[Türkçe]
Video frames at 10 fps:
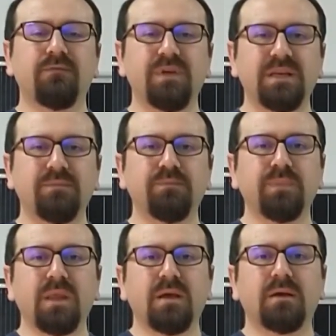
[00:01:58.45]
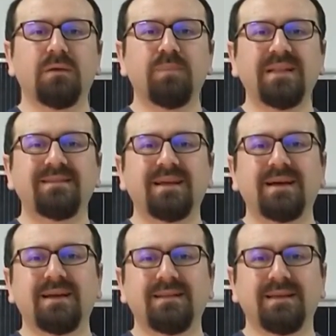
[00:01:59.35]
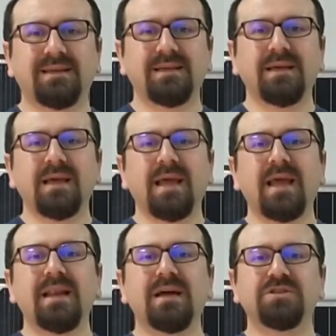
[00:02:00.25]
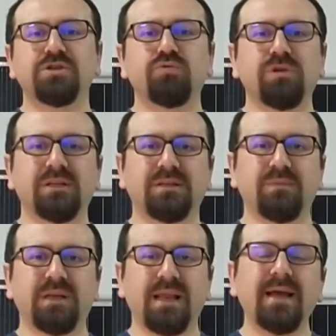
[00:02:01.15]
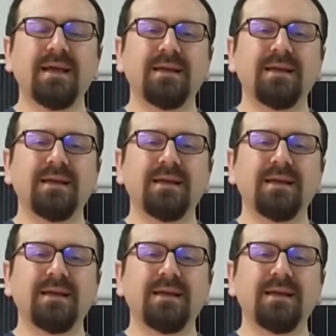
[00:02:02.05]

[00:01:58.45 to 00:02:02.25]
Verim metrekaredeki enerji üretimiyle